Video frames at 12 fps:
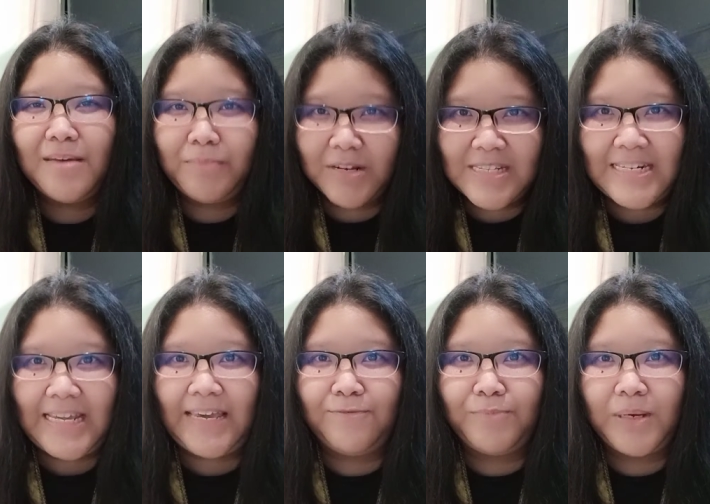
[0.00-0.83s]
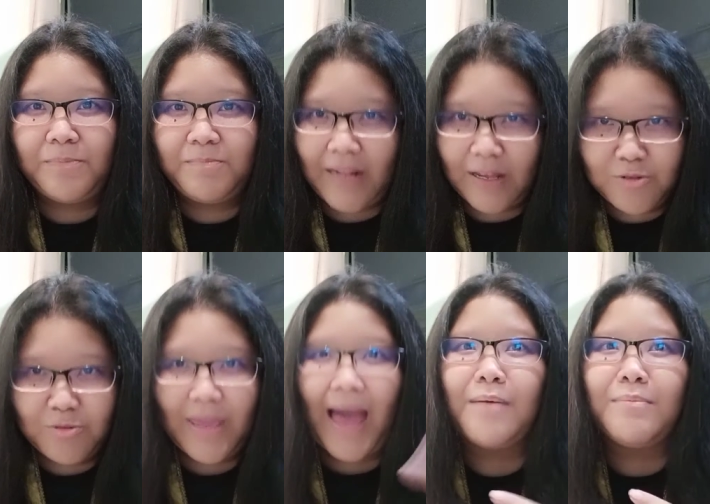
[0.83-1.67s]
positive ปุ๊บแล้ว
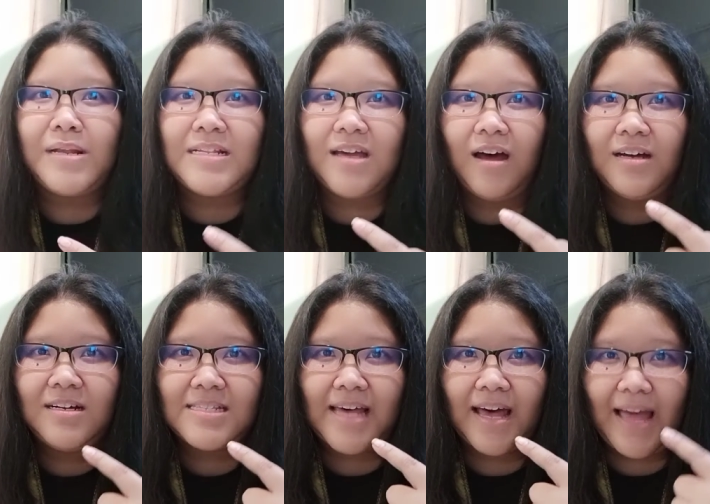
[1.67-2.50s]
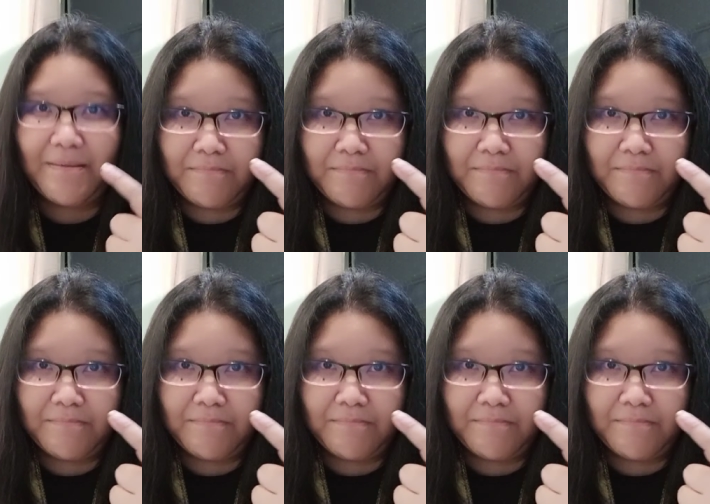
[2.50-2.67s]
ทุกอย่างมันก็คือจะ